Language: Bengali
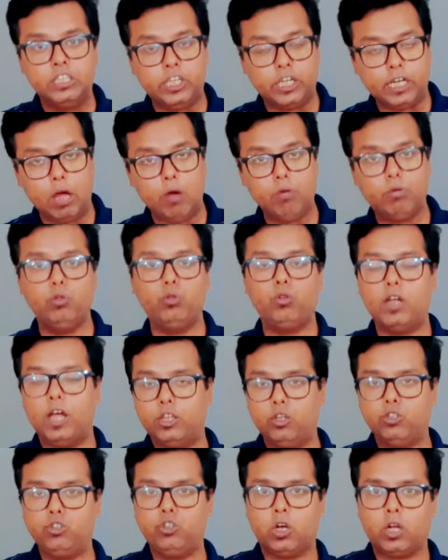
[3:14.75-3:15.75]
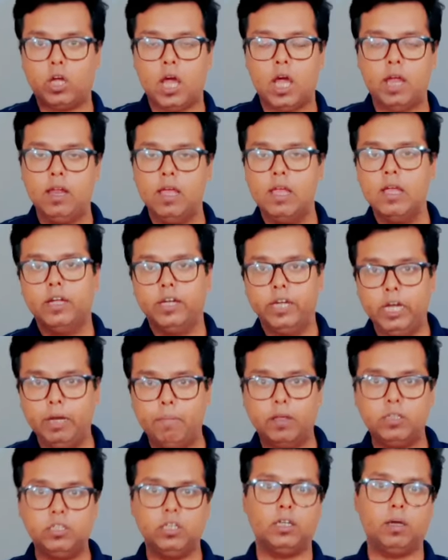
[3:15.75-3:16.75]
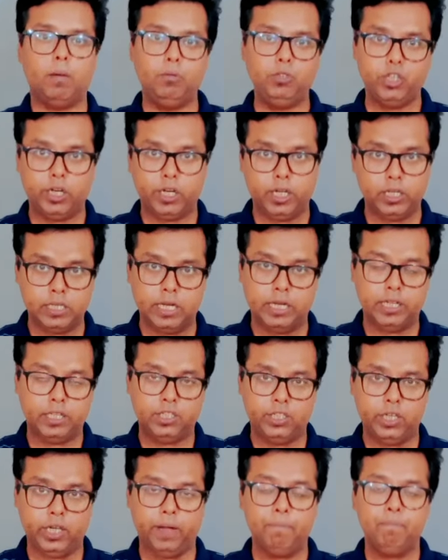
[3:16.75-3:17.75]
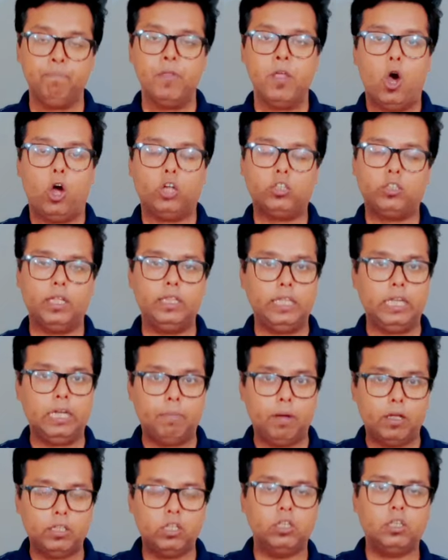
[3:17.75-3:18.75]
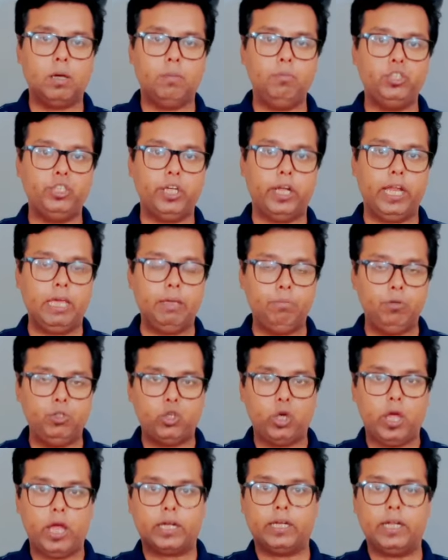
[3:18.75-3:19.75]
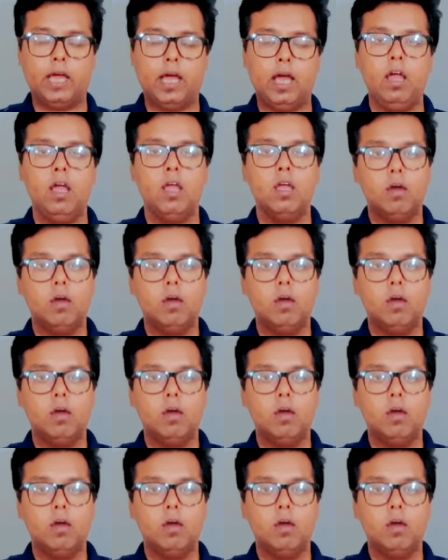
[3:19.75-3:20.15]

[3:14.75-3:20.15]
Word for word: সেটাও কিন্তু রাজ্য সরকার নির্বাচন কমিশনকে জানাচ্ছে অর্থাৎ নির্বাচন কমিশন এই বিষয়ে একটা